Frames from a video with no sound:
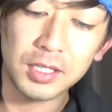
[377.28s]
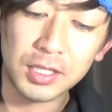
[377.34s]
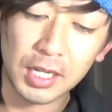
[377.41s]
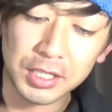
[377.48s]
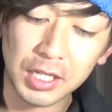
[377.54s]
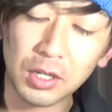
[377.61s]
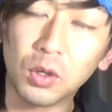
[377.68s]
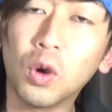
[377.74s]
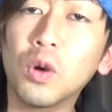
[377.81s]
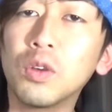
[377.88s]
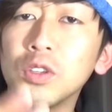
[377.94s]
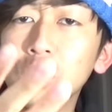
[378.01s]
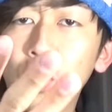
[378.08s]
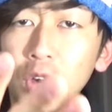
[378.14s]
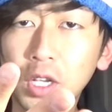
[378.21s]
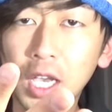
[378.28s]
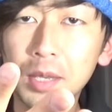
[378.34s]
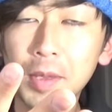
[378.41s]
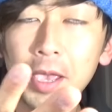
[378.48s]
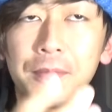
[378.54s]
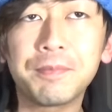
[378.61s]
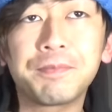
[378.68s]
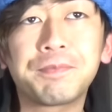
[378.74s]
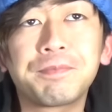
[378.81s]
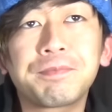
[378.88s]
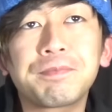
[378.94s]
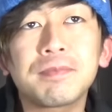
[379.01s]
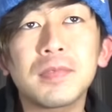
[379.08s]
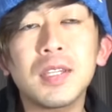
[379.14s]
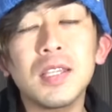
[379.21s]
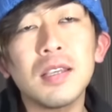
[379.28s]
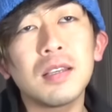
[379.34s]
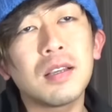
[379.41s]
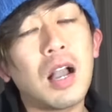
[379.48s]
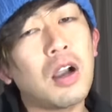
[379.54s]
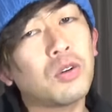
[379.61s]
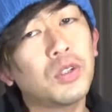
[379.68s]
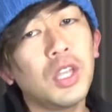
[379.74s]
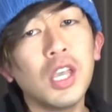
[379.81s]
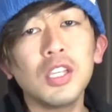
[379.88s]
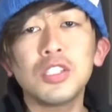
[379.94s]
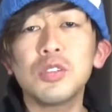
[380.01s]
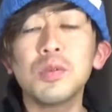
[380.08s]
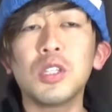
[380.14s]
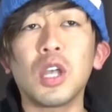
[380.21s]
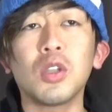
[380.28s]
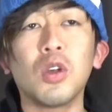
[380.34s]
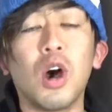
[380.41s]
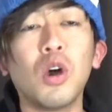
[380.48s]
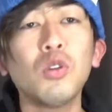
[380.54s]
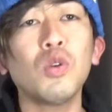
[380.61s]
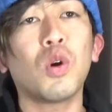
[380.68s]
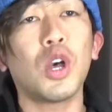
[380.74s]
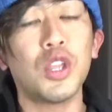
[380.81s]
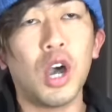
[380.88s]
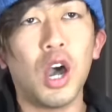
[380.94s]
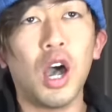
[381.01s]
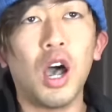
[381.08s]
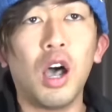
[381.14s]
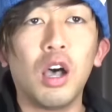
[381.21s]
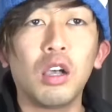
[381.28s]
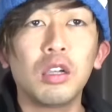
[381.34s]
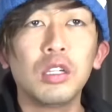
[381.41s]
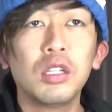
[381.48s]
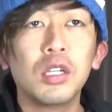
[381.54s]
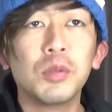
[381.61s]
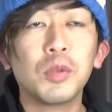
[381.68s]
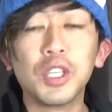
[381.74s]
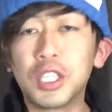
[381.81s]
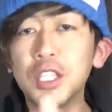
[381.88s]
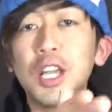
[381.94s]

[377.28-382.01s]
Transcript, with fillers: ガチャンコ4回目。確定数みたいなのあるのかな。い